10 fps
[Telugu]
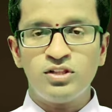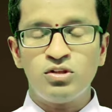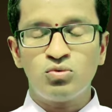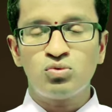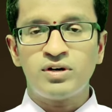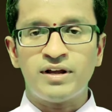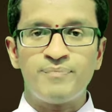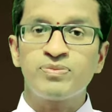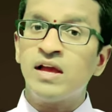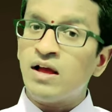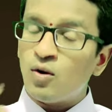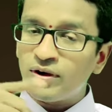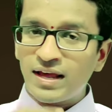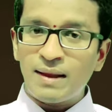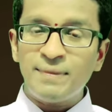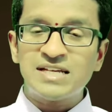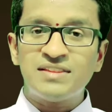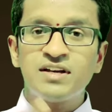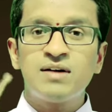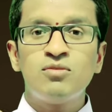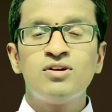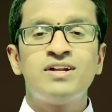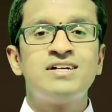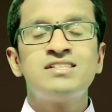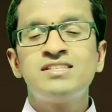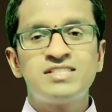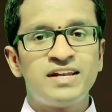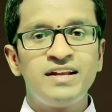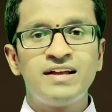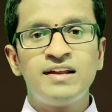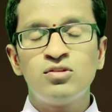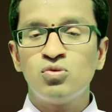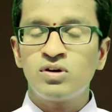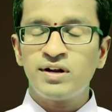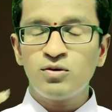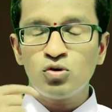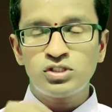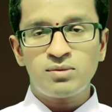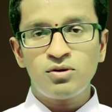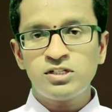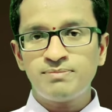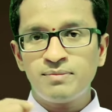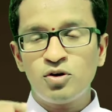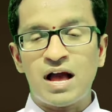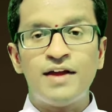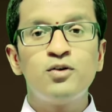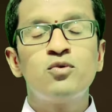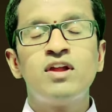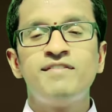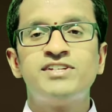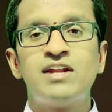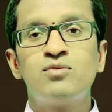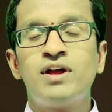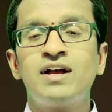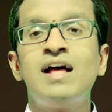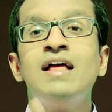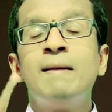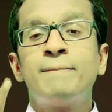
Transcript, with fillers: ఉండి తీరుతుంటాయి ఒకవేళ మీ జాతకంలో గ్రహస్థితి సరిగ్గా లేదు కానీ గోచరంలో చెప్పబోయే అనుకూల విషయాలు కూడా